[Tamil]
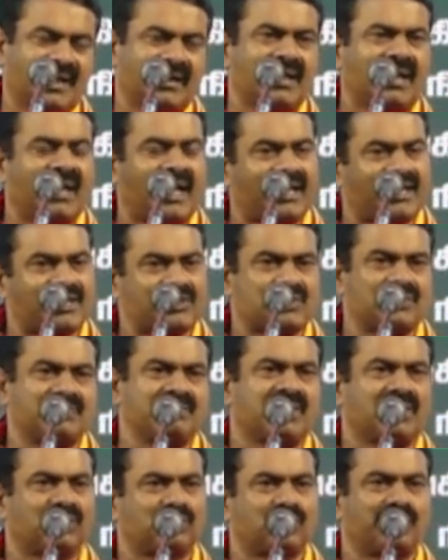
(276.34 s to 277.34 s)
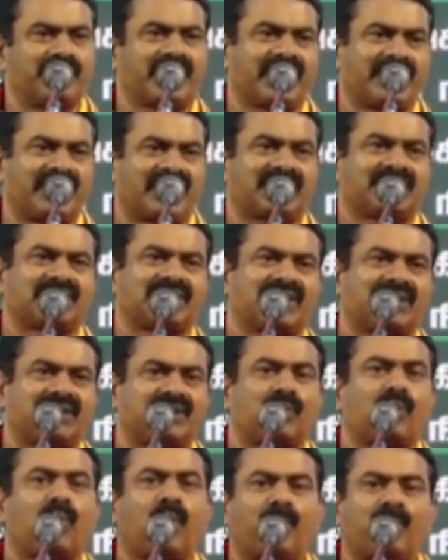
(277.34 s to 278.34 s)
ஆனால் அரசும் மருத்துவமனை
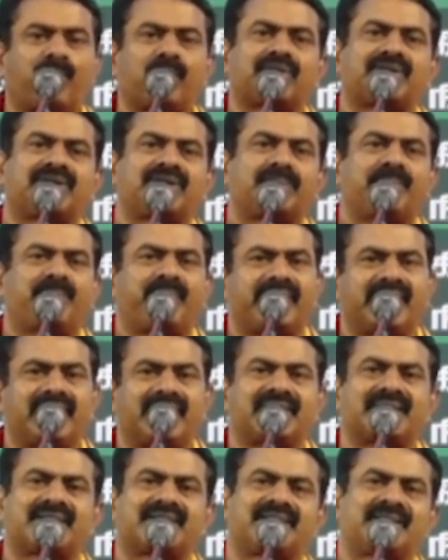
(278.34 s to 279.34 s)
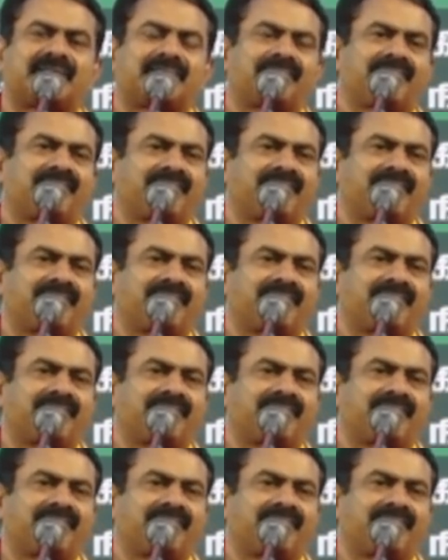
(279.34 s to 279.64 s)
நடத்துகிறது ஒப்புக்கு பேருக்கு